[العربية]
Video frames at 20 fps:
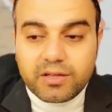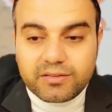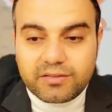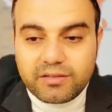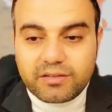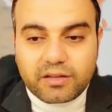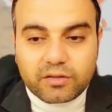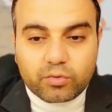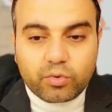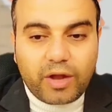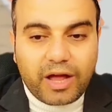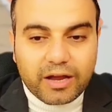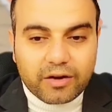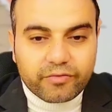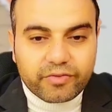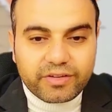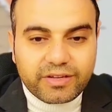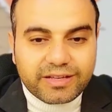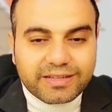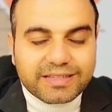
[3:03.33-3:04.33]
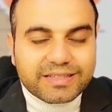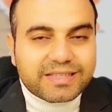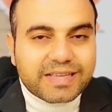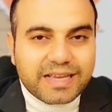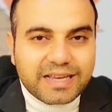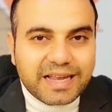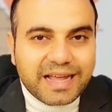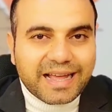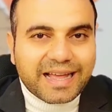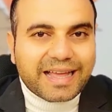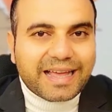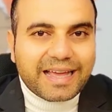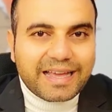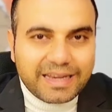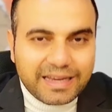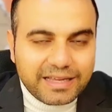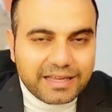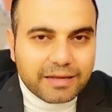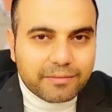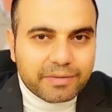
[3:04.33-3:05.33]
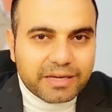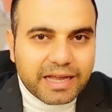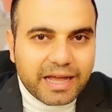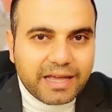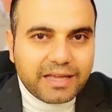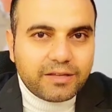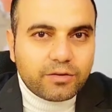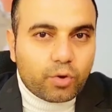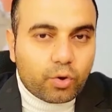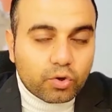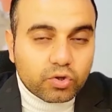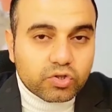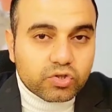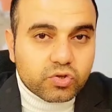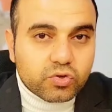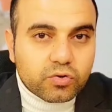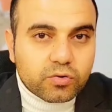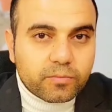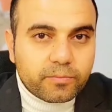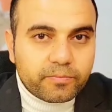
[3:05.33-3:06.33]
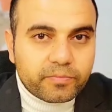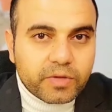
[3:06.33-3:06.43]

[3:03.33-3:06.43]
تقدر تقول حرفيا سيناء خالية من اي عنصر